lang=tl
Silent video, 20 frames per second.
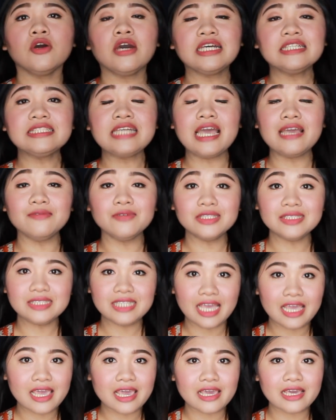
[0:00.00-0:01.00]
as I was
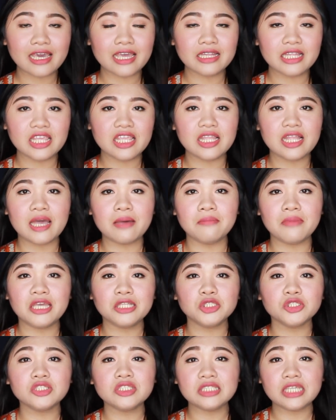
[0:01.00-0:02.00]
saying kanina,
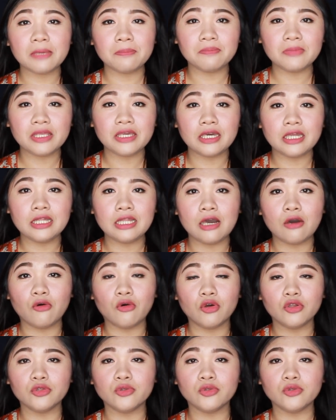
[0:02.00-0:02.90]
medyo skeptical ako